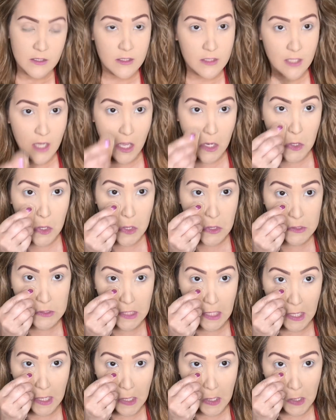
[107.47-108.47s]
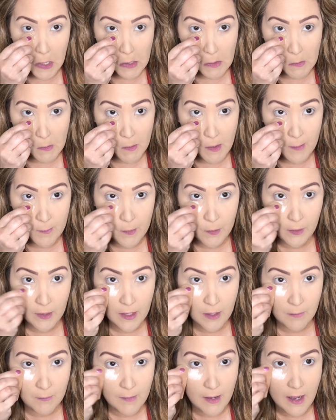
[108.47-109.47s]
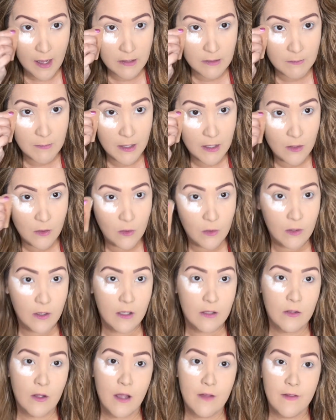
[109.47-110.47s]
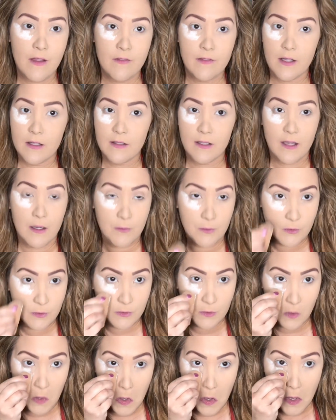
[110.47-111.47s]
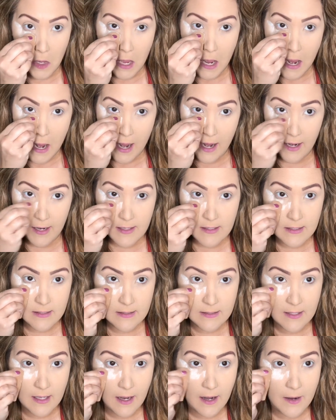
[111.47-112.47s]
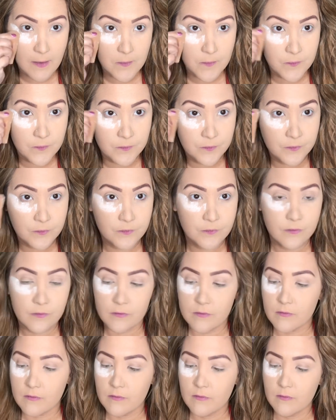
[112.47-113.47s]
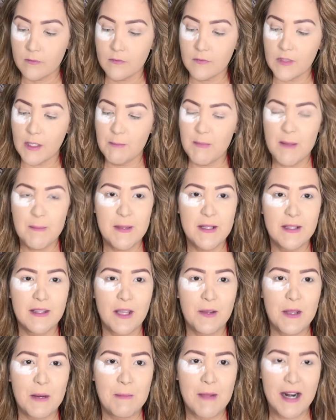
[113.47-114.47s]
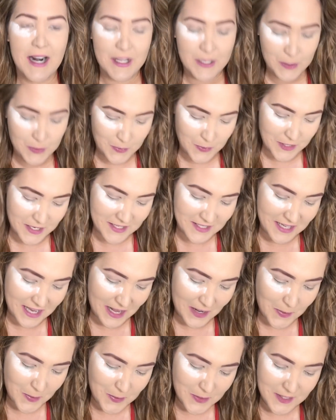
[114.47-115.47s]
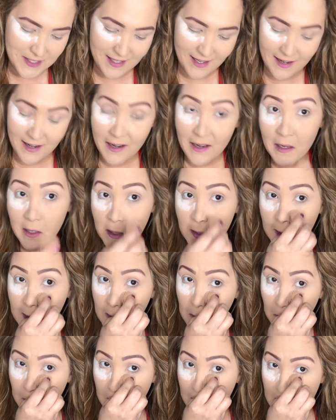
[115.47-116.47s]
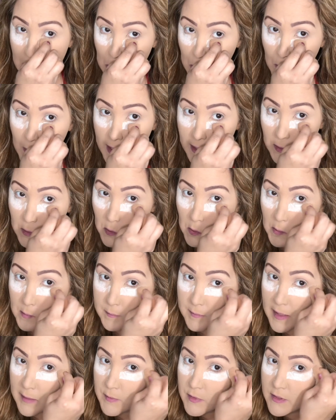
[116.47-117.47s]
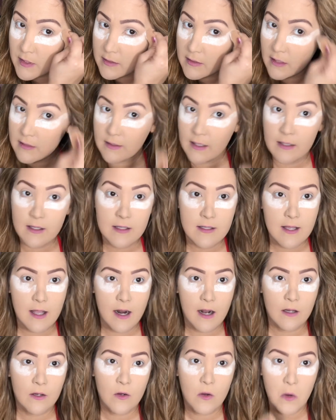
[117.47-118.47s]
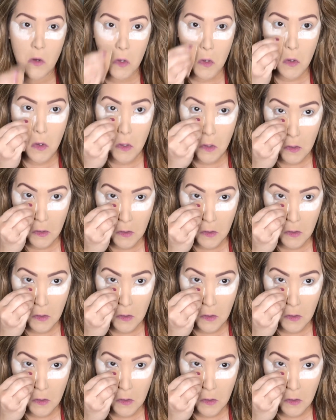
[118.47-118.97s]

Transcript: Ya lo sé. Voy a poner más mejor que todavía, fíjate qué bruto. Este, me pinté bien mal las uñas, ya no sé. Pero bueno, vamos a tratar de hacer algo